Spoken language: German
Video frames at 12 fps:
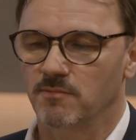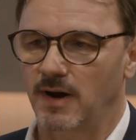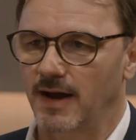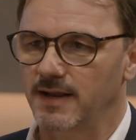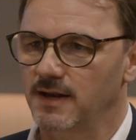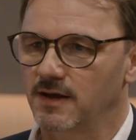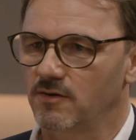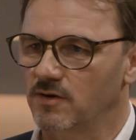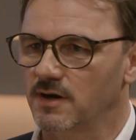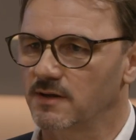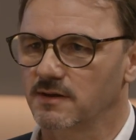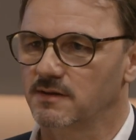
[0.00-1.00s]
Meile
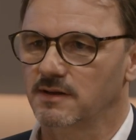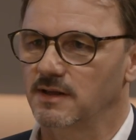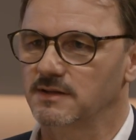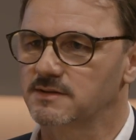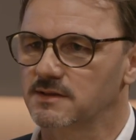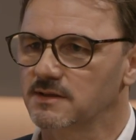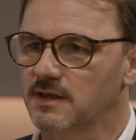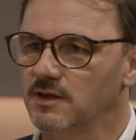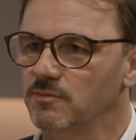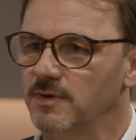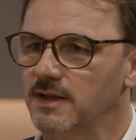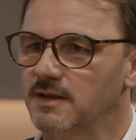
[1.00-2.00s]
oder die letzten
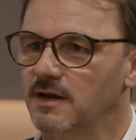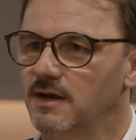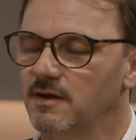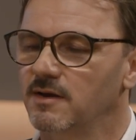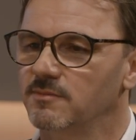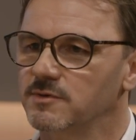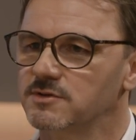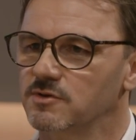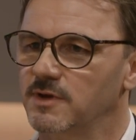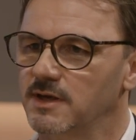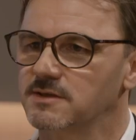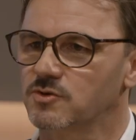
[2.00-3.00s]
Kilometer äh, mit so
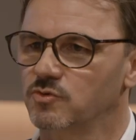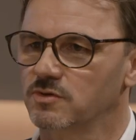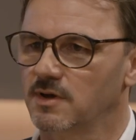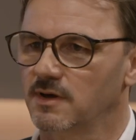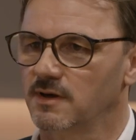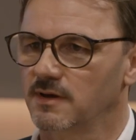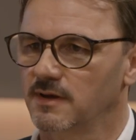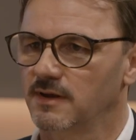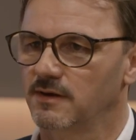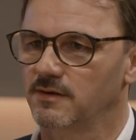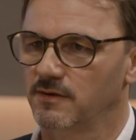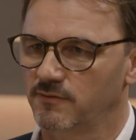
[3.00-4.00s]
einem E-Scooter
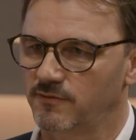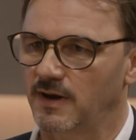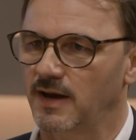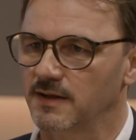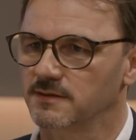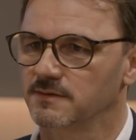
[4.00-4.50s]
äh, fahren.